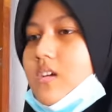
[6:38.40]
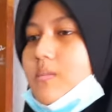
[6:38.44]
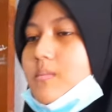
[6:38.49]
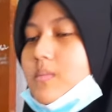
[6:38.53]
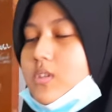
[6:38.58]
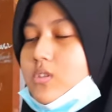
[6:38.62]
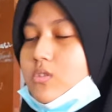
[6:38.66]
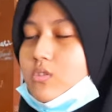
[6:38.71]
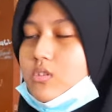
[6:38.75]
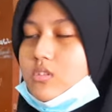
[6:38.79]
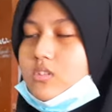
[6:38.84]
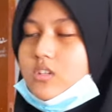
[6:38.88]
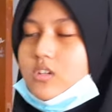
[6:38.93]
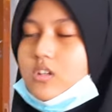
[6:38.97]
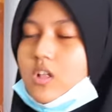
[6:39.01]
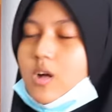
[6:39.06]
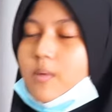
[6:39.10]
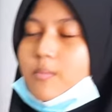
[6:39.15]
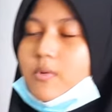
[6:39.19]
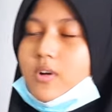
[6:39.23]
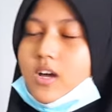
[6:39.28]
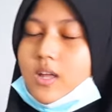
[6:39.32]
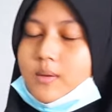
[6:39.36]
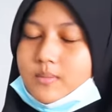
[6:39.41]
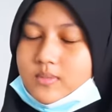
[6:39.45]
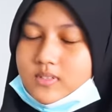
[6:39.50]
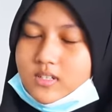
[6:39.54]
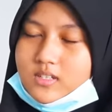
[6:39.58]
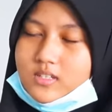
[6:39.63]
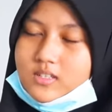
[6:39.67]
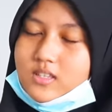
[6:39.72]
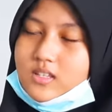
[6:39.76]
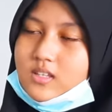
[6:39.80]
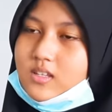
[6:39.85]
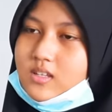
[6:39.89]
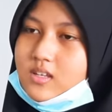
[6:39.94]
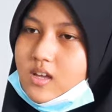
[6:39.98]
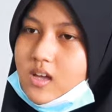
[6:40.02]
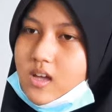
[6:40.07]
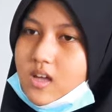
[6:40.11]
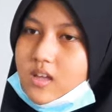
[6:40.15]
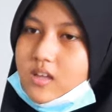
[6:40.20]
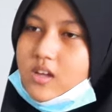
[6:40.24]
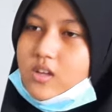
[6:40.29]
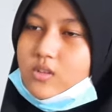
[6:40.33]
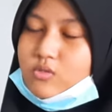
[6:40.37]
Bentuk dikelompokkan menjadi tiga,
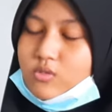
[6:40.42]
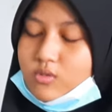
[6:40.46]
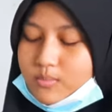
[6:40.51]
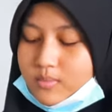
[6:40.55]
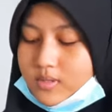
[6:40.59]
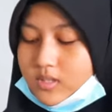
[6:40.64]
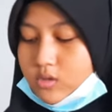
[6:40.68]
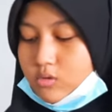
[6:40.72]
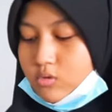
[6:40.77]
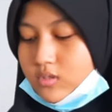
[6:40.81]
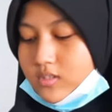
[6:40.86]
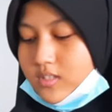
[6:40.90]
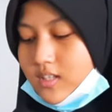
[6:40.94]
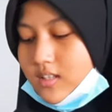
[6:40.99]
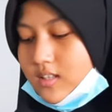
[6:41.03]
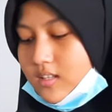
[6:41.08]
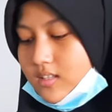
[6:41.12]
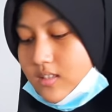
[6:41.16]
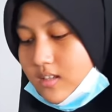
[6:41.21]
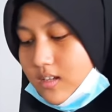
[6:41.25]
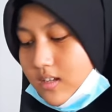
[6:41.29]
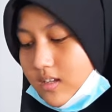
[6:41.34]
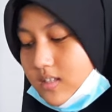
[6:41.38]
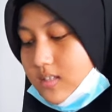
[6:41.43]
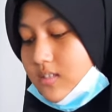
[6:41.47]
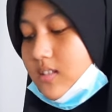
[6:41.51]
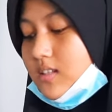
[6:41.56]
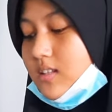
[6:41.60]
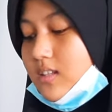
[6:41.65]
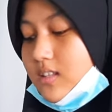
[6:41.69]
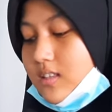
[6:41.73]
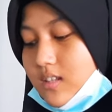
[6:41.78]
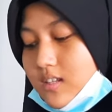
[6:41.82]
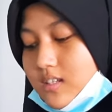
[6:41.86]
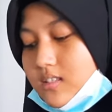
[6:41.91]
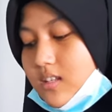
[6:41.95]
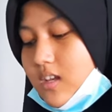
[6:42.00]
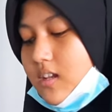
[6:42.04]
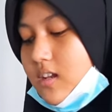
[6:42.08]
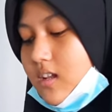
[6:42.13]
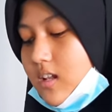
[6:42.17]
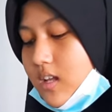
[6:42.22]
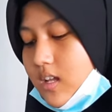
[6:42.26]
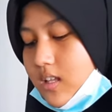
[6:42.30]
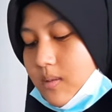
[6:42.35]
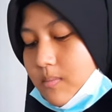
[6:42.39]
yaitu bentuk silidris. Silidris
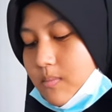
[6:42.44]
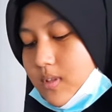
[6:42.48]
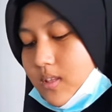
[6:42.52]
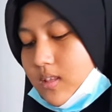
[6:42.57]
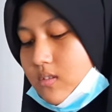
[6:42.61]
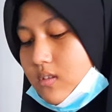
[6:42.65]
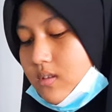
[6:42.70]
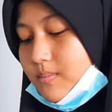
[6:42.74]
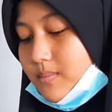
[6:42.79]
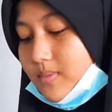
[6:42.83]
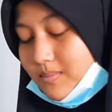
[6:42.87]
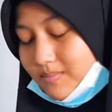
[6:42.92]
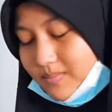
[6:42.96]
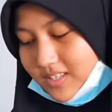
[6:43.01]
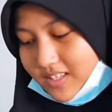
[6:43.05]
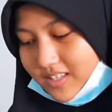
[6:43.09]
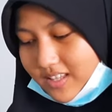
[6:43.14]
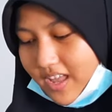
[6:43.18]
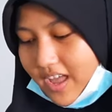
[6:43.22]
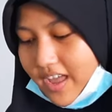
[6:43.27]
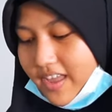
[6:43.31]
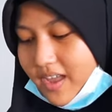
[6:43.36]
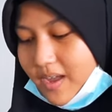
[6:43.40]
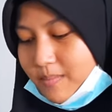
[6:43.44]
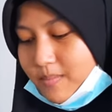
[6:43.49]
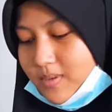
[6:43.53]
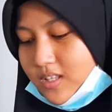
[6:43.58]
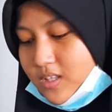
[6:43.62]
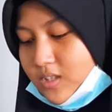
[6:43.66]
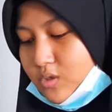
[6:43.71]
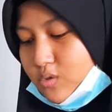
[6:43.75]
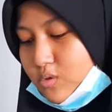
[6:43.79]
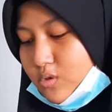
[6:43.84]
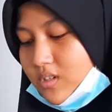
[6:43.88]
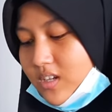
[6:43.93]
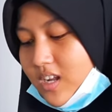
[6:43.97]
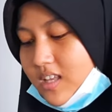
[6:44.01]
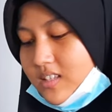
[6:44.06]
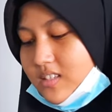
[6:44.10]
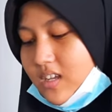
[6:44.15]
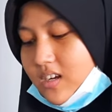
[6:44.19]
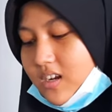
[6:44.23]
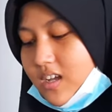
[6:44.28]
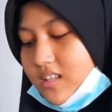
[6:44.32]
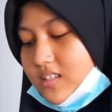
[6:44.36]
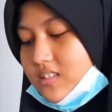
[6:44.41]
adalah benda yang bentuk
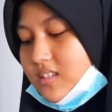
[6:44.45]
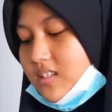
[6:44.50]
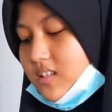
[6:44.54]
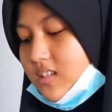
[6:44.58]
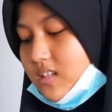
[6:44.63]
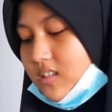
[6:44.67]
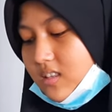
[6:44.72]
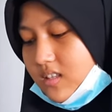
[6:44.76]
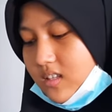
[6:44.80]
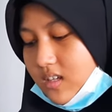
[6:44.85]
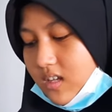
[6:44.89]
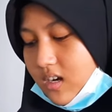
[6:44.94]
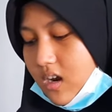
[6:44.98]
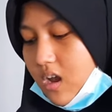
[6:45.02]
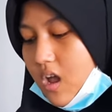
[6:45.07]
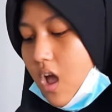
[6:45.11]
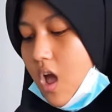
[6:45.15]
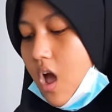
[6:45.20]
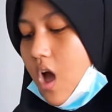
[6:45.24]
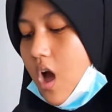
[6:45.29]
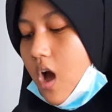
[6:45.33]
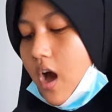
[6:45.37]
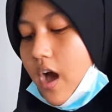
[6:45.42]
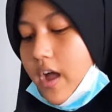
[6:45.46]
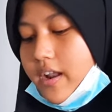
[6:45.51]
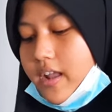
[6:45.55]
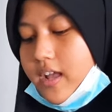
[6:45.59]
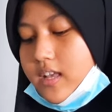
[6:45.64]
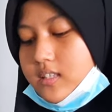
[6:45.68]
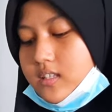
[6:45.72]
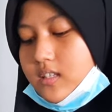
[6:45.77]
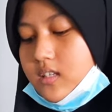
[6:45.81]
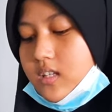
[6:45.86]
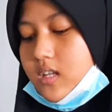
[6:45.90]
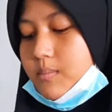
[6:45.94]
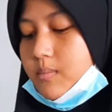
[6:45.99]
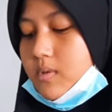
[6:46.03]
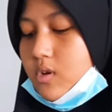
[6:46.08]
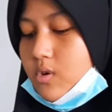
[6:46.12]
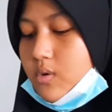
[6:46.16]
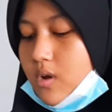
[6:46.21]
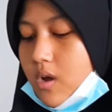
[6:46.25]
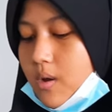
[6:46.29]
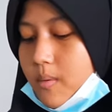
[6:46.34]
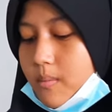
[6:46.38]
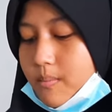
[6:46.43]
berdasarkan silinder. Karya seni
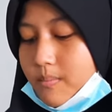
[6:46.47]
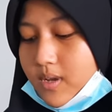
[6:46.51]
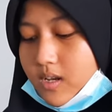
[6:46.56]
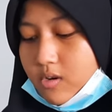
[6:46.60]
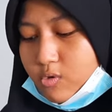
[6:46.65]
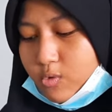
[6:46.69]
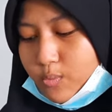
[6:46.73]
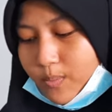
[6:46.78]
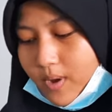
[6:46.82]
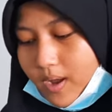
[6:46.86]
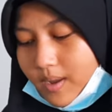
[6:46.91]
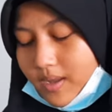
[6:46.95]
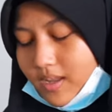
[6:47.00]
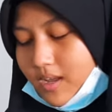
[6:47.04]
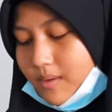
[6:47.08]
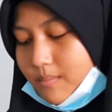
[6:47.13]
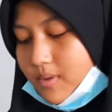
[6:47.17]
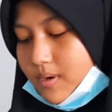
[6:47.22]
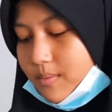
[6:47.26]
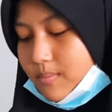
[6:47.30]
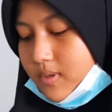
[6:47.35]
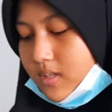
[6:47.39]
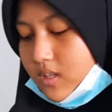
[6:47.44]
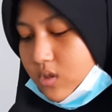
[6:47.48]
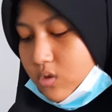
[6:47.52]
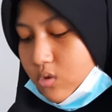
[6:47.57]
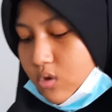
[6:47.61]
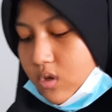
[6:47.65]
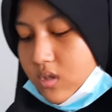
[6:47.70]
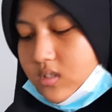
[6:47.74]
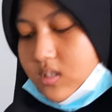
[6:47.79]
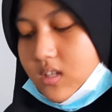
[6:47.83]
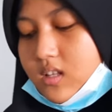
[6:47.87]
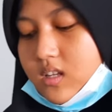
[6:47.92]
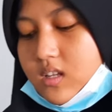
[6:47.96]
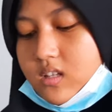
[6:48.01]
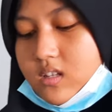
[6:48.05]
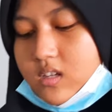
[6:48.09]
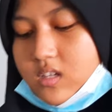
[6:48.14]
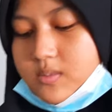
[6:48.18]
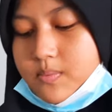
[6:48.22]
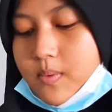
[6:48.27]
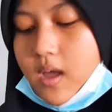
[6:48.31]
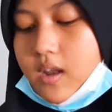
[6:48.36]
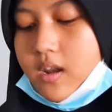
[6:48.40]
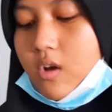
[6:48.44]
menggunakan
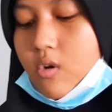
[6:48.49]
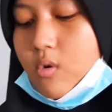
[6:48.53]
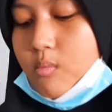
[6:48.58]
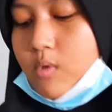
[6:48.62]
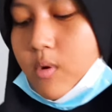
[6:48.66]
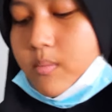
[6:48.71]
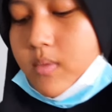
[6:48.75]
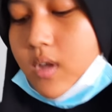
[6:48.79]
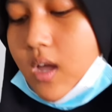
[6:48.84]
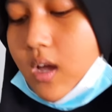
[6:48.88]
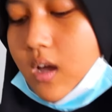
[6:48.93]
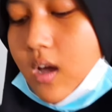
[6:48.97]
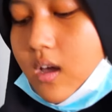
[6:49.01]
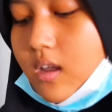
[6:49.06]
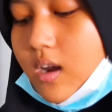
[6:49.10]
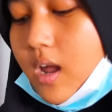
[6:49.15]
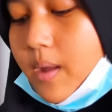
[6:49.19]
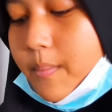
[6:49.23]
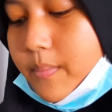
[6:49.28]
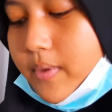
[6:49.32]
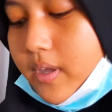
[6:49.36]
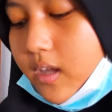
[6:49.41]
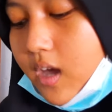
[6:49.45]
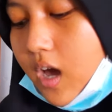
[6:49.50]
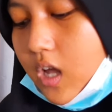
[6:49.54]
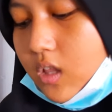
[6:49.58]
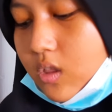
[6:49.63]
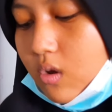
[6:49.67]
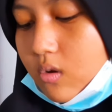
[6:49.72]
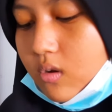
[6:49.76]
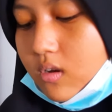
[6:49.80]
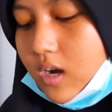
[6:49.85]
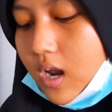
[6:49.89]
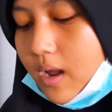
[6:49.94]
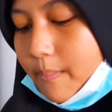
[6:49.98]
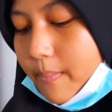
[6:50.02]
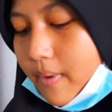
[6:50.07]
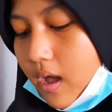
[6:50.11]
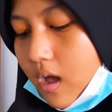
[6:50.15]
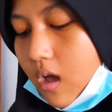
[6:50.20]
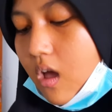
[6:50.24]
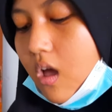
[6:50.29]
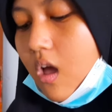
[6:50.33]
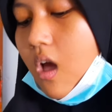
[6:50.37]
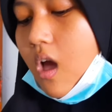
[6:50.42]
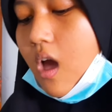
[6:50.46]
pada umumnya keramik atau gerabah,
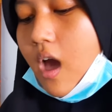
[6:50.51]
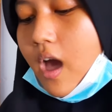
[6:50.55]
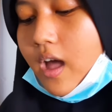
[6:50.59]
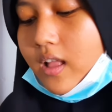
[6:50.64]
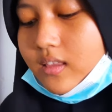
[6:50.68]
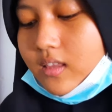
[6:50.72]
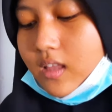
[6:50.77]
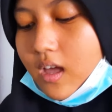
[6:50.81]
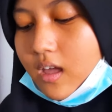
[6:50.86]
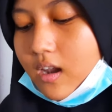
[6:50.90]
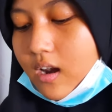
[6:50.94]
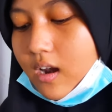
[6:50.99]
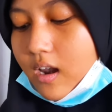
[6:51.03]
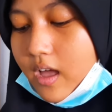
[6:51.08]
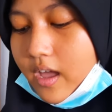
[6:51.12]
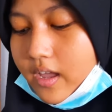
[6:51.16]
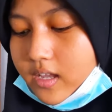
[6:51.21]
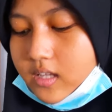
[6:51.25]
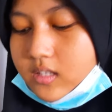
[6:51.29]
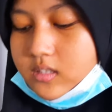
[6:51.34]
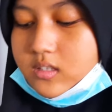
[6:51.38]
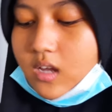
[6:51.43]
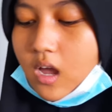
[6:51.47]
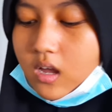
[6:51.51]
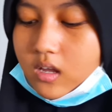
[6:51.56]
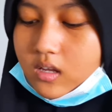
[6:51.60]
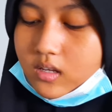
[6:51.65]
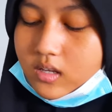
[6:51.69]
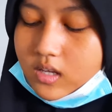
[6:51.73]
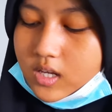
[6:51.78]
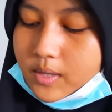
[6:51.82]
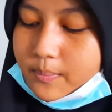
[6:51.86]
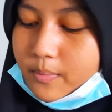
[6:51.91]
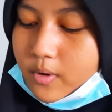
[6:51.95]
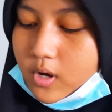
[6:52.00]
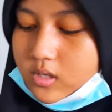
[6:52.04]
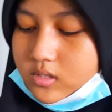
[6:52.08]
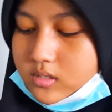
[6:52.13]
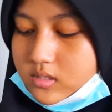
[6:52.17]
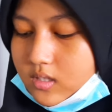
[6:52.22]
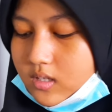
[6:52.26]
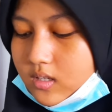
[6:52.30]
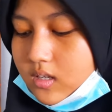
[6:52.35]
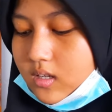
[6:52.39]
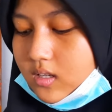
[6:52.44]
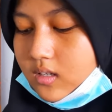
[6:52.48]
antara lain cangkir, poci,
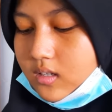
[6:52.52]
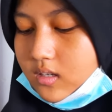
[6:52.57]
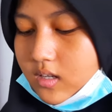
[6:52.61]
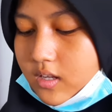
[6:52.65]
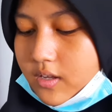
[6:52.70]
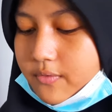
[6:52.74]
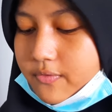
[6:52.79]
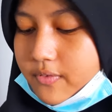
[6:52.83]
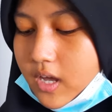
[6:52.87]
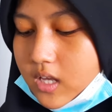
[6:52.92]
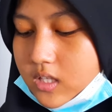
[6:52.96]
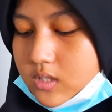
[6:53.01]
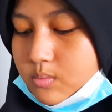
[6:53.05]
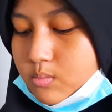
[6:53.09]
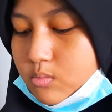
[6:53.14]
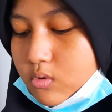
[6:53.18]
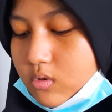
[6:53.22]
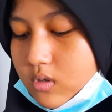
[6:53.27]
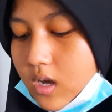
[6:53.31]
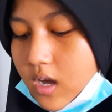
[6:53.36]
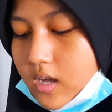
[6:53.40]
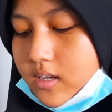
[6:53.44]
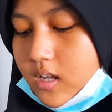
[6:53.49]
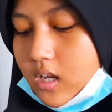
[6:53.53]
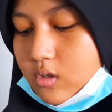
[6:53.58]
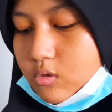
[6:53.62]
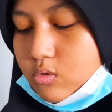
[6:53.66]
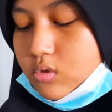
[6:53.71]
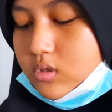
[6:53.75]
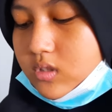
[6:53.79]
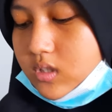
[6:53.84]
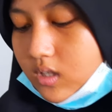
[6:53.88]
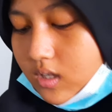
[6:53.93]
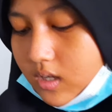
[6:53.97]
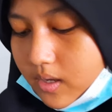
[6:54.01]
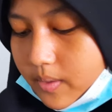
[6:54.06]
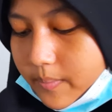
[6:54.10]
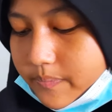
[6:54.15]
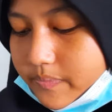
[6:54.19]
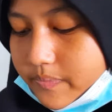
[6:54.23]
sendiri, vas, bunga, dan kunci.